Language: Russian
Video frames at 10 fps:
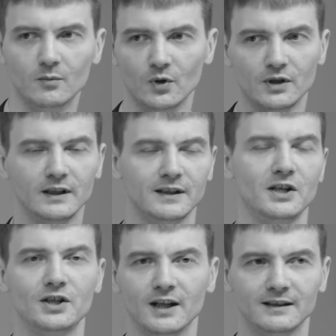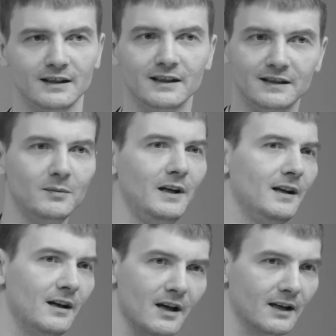Можно защищаться на
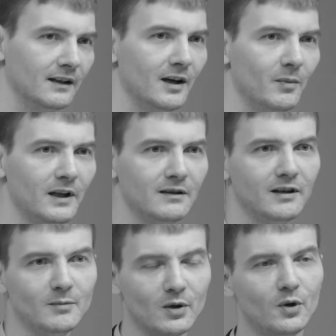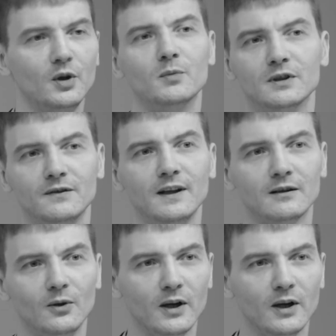земле, когда мы одеваем какую-нибудь светлую